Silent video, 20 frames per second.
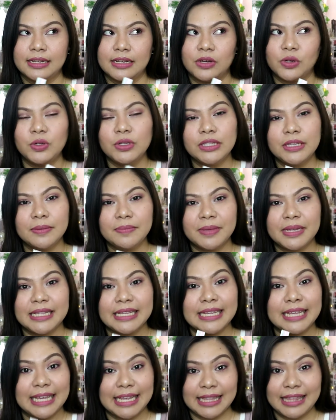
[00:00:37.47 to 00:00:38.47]
ultimate
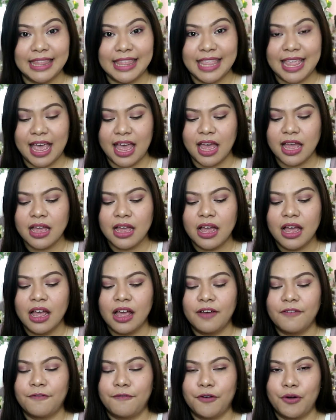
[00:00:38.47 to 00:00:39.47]
kit niya
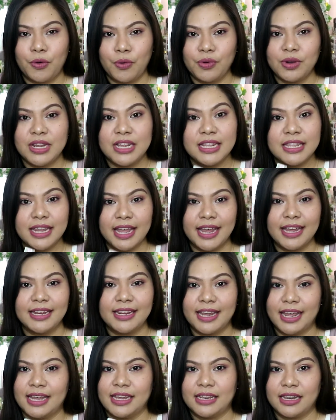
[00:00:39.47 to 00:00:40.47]
for only
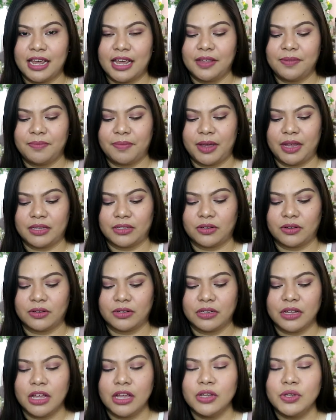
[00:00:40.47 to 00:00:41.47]
999 pesos.